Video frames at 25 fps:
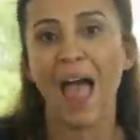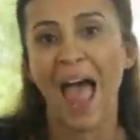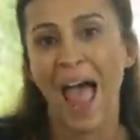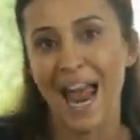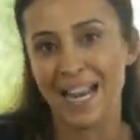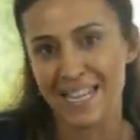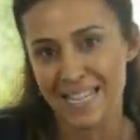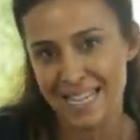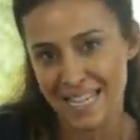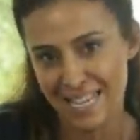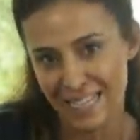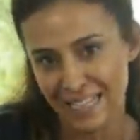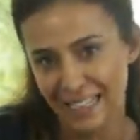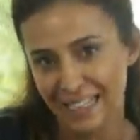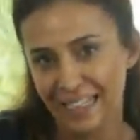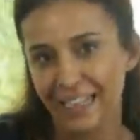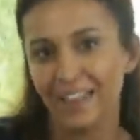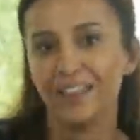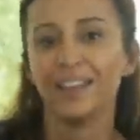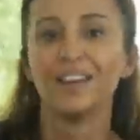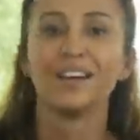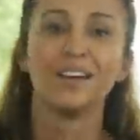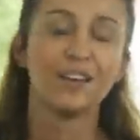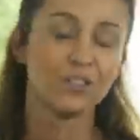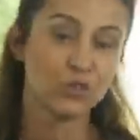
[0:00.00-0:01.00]

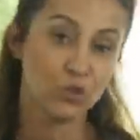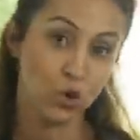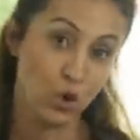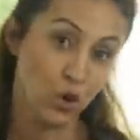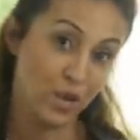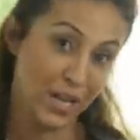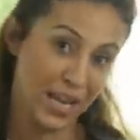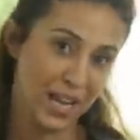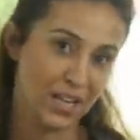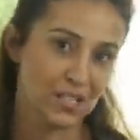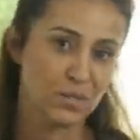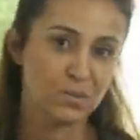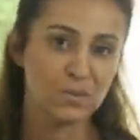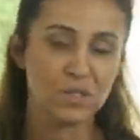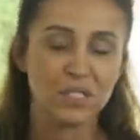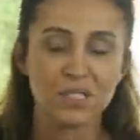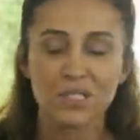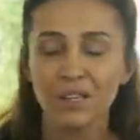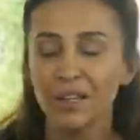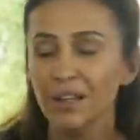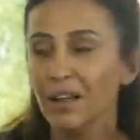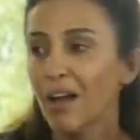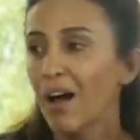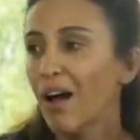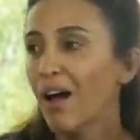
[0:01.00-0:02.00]
beni? Çünkü öyle
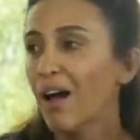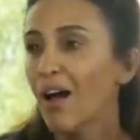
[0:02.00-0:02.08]
yazmışsın.